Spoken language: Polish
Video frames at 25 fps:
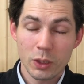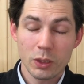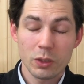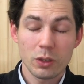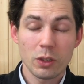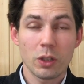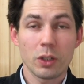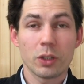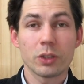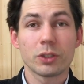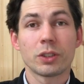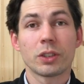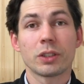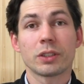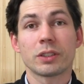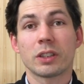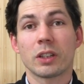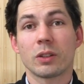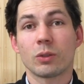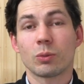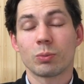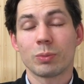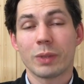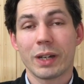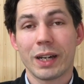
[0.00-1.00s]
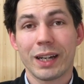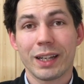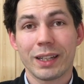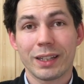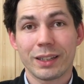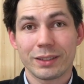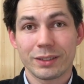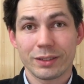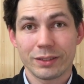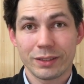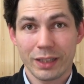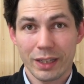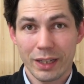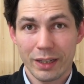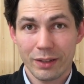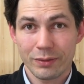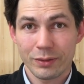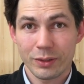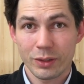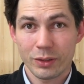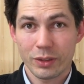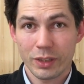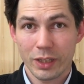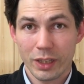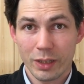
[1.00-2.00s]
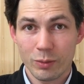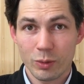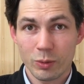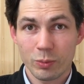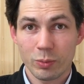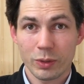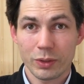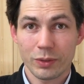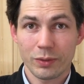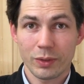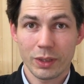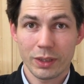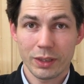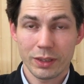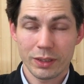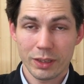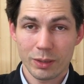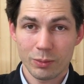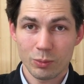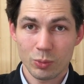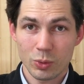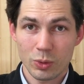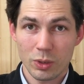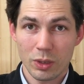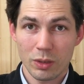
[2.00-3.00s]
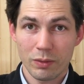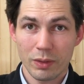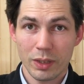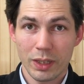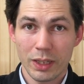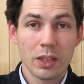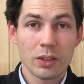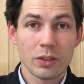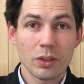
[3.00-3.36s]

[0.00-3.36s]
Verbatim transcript: Ktoś dostał bardzo dawno temu pozwolenie na budowę,